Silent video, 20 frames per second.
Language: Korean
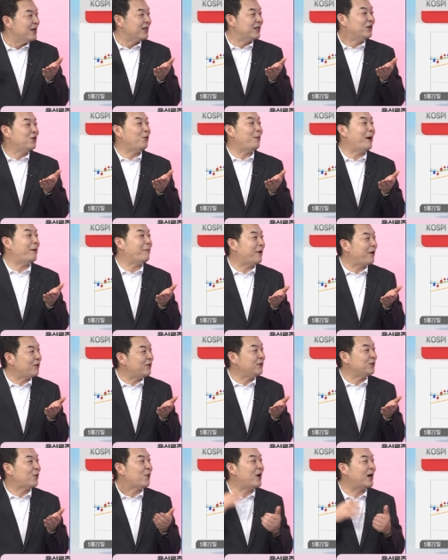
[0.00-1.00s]
그리고 100만
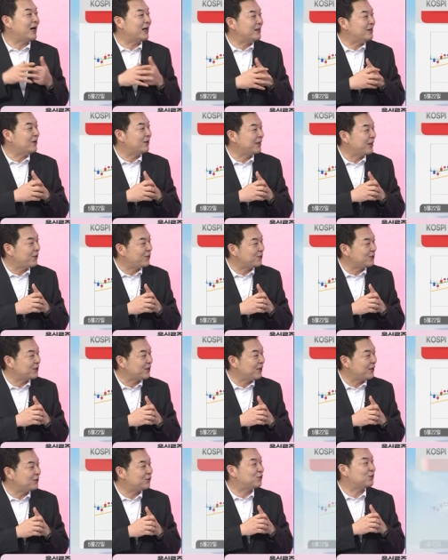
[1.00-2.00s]
원을 도약하는
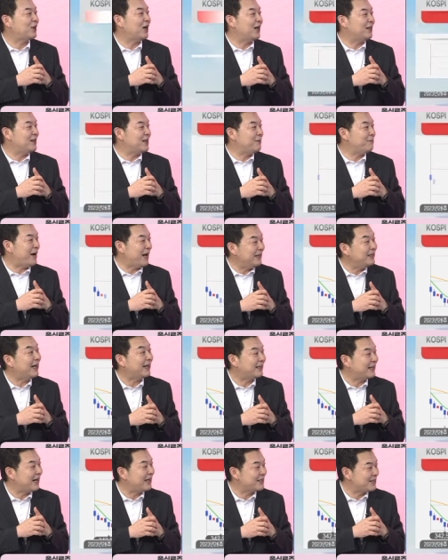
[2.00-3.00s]
형태로서의 주가들이 많이
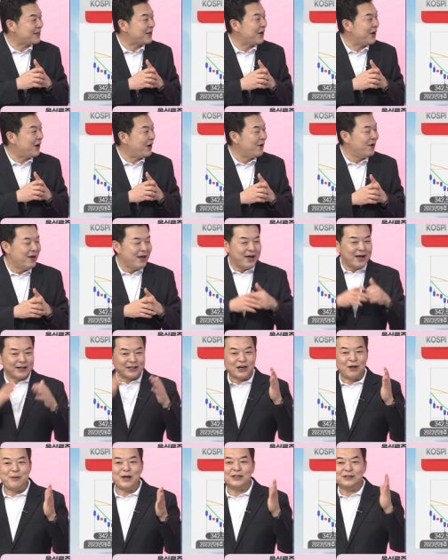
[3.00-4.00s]
나타났어요.
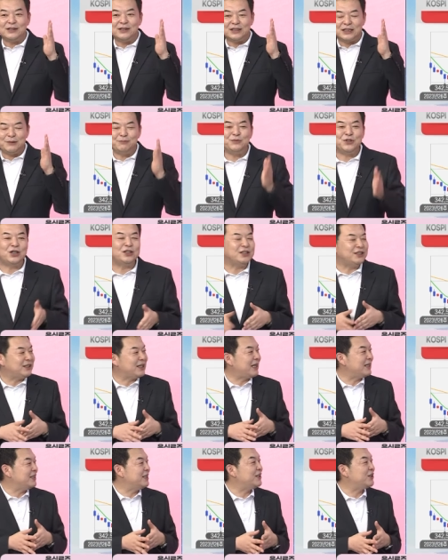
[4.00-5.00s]
그러면 10년이
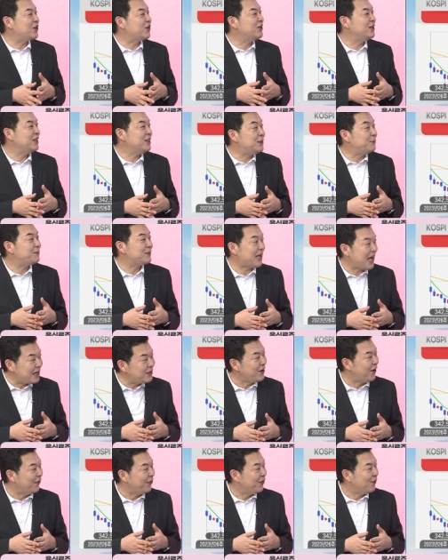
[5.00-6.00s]
지난
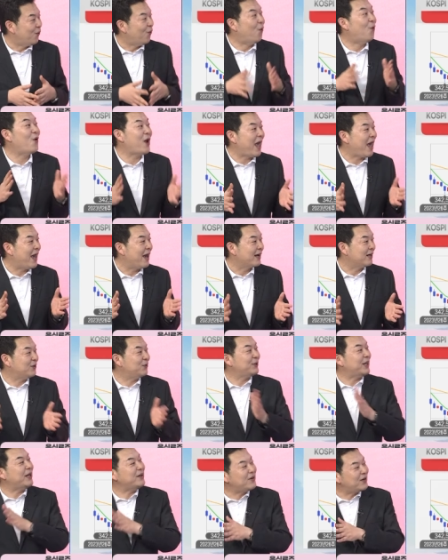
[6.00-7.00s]
2024년 올해
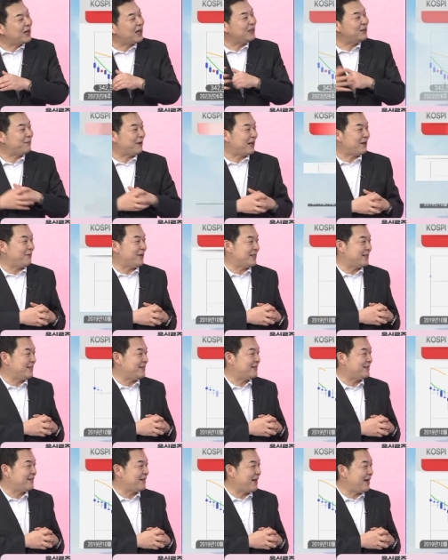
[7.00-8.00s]
그리고 내년까지
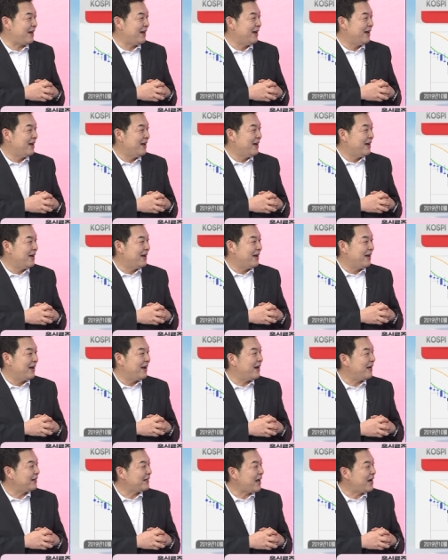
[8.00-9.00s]
바라봤을 때 네.
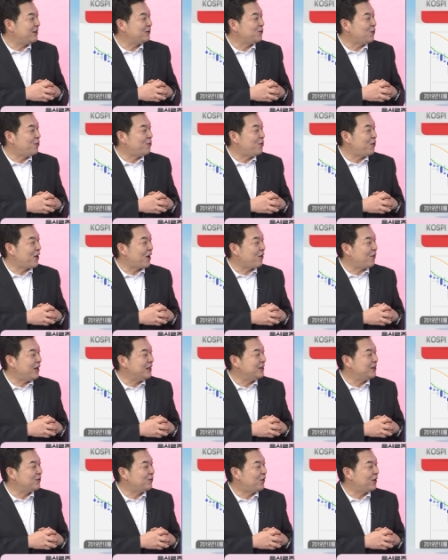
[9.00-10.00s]
해당 종목의
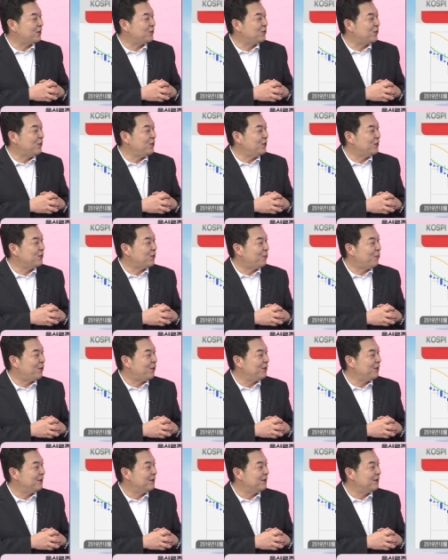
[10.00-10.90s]
관심권에 두고 있는 종목은